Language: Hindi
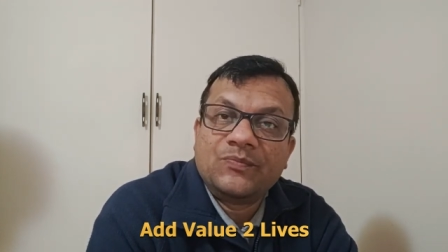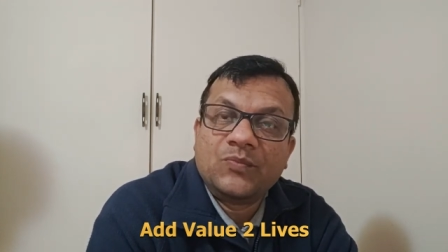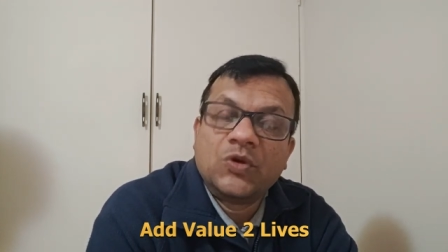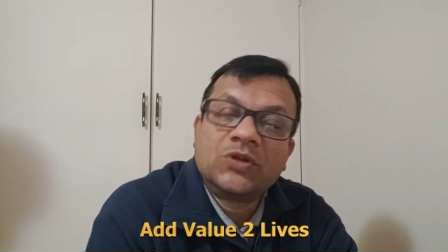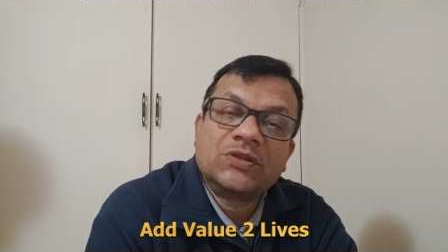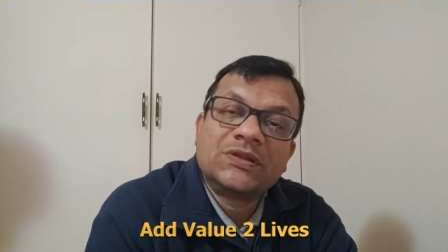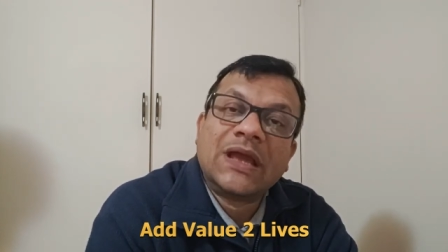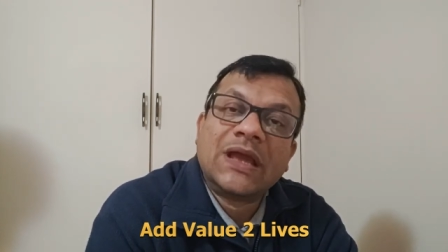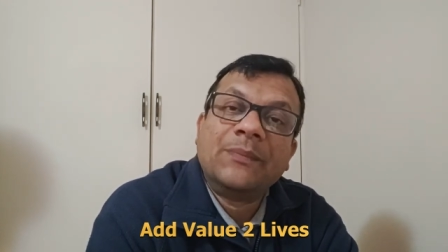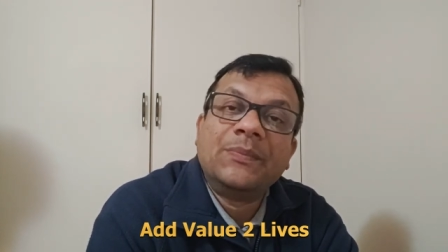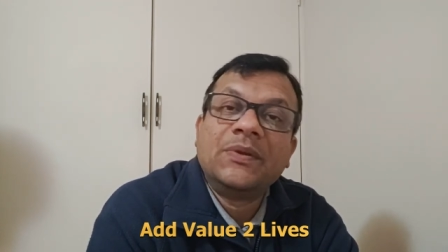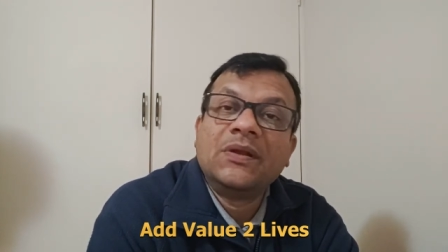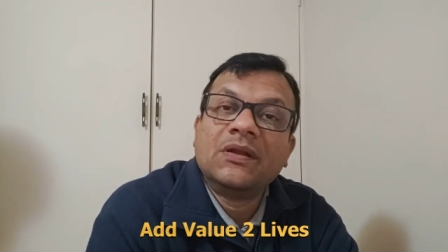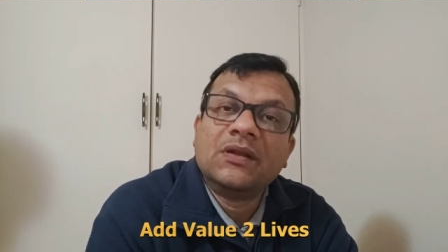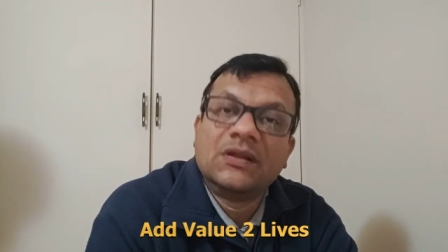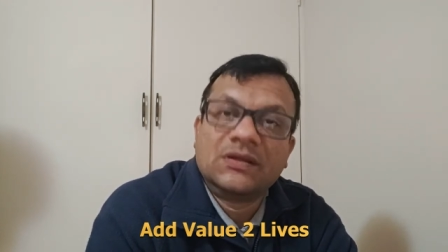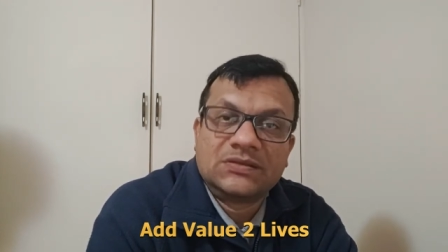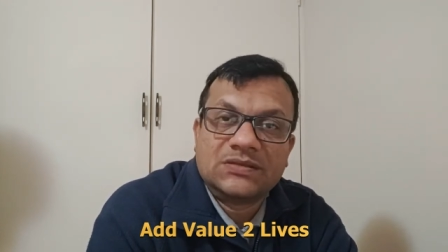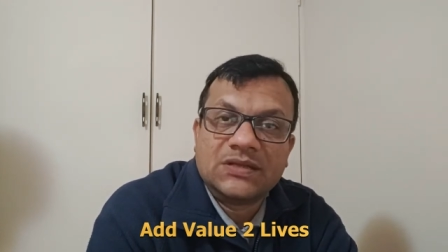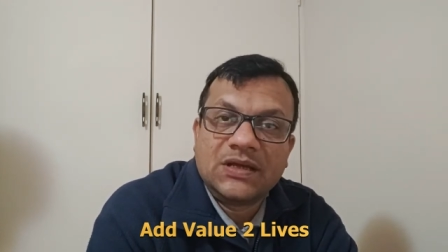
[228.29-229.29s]
बहुत
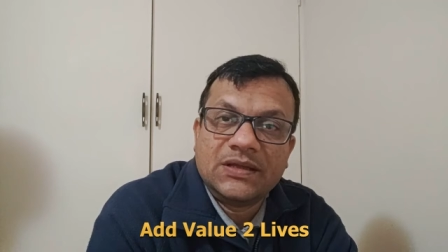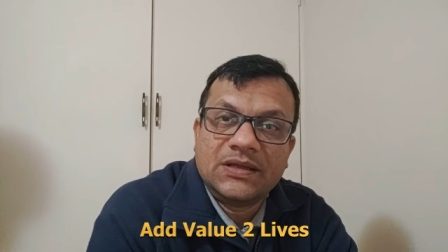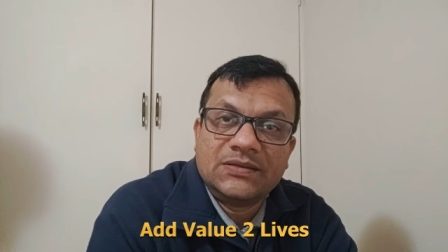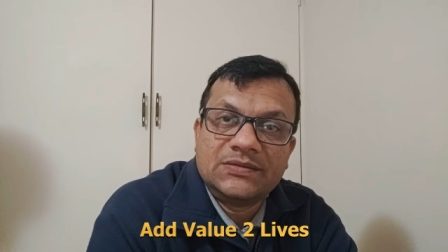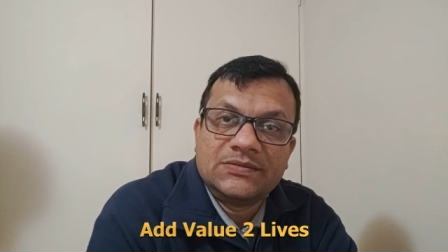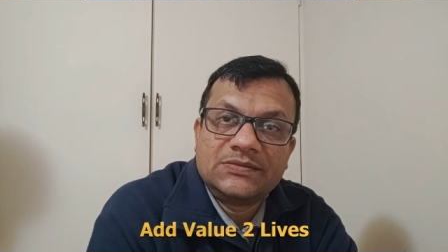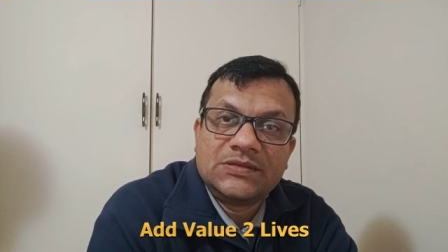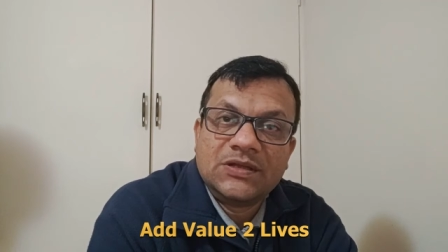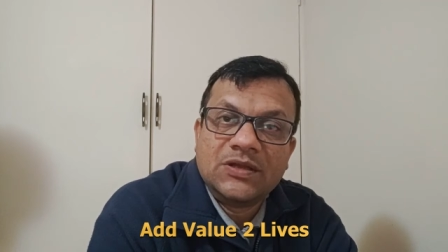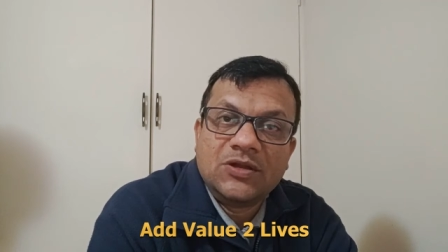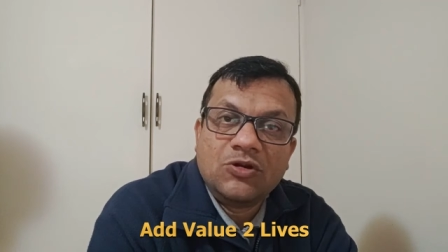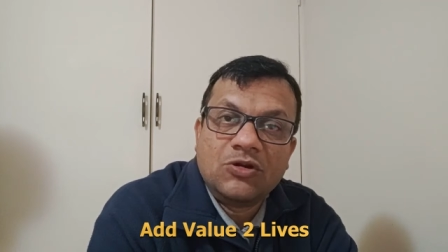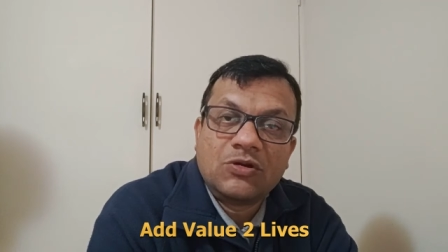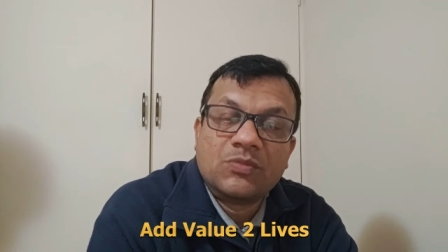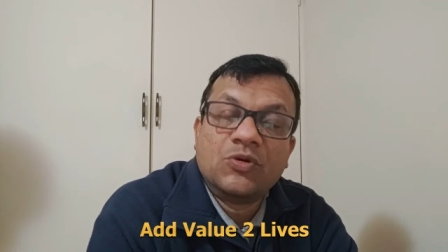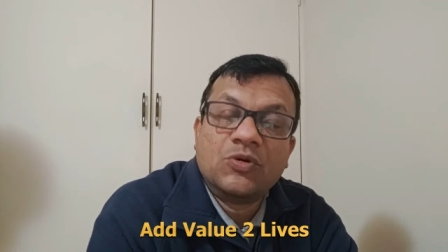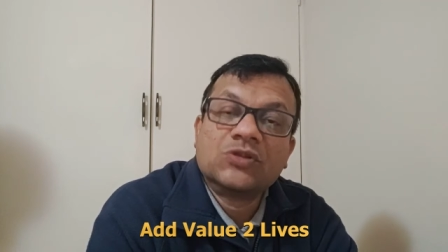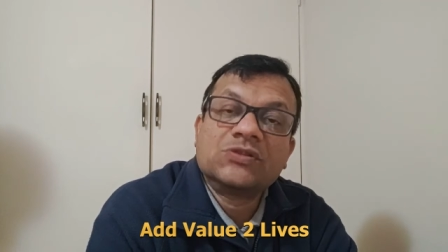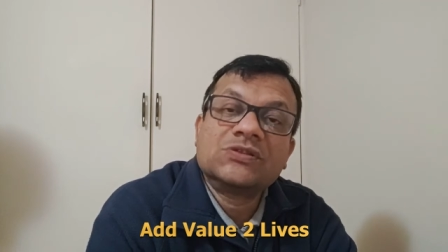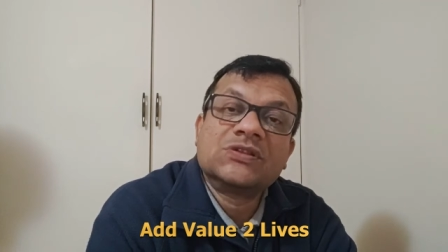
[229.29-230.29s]
कैपिटल लगता है
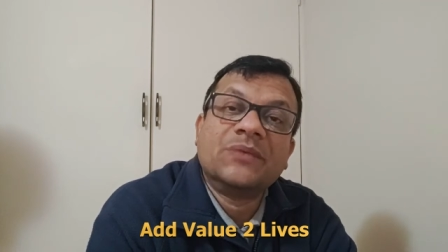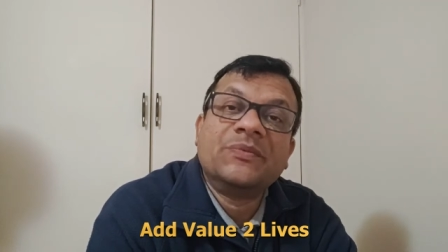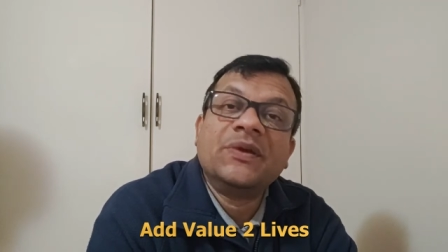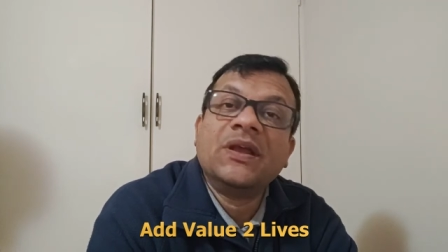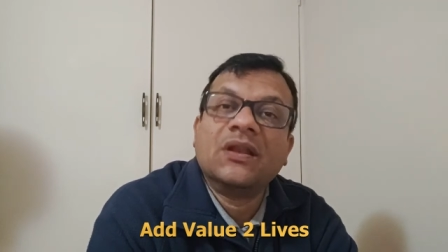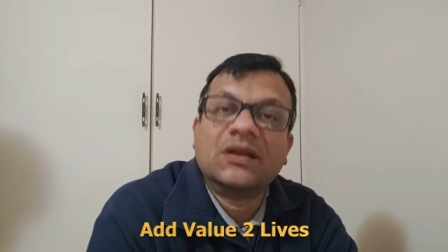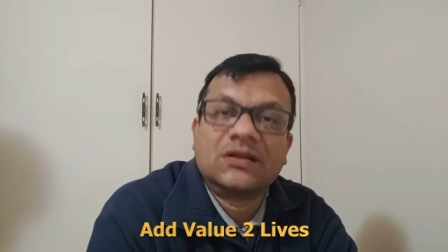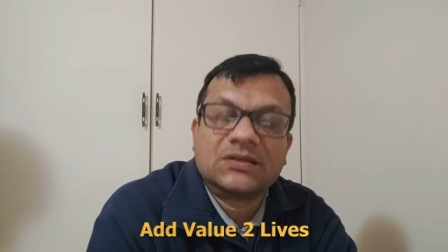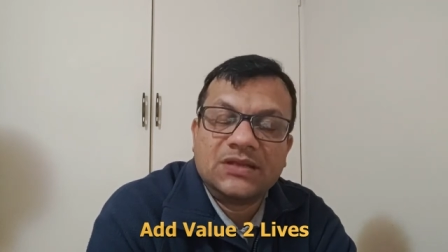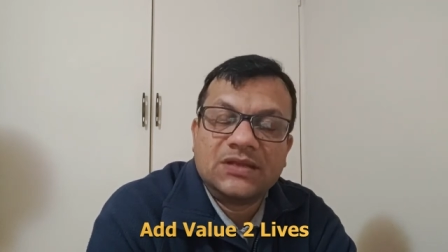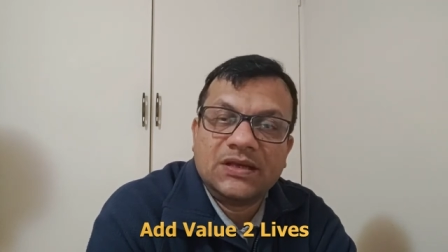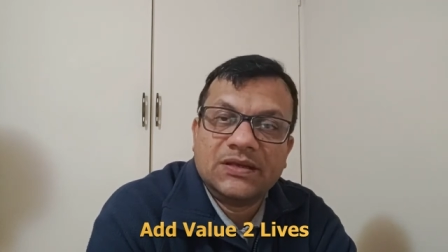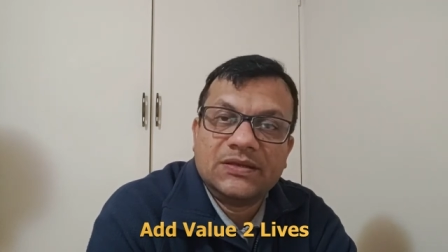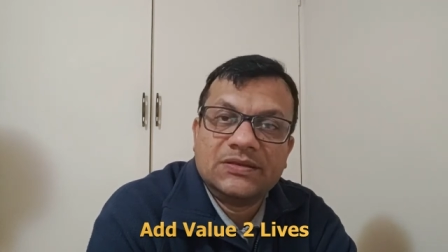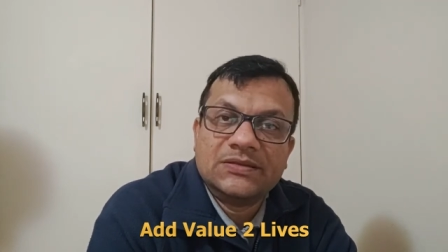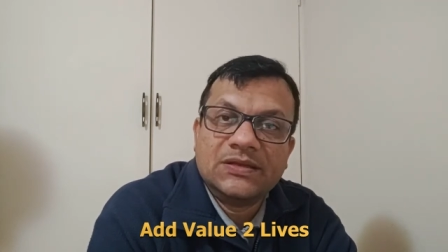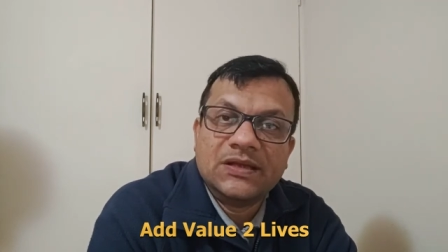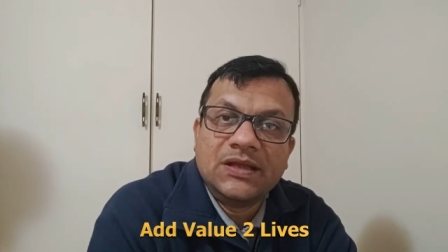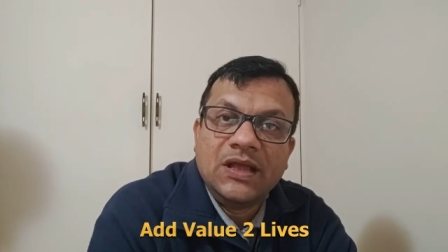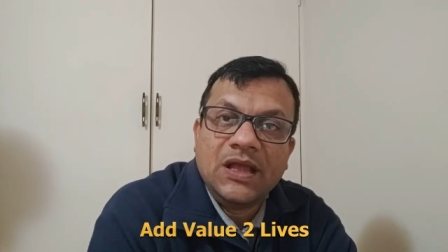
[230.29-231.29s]
और बहुत समय लगता
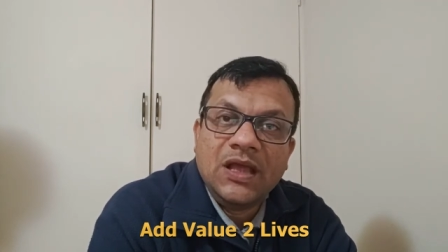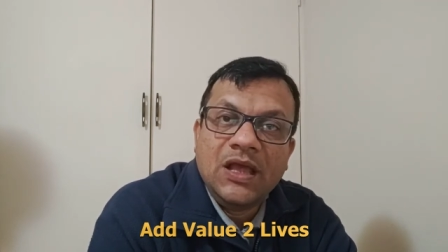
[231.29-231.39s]
है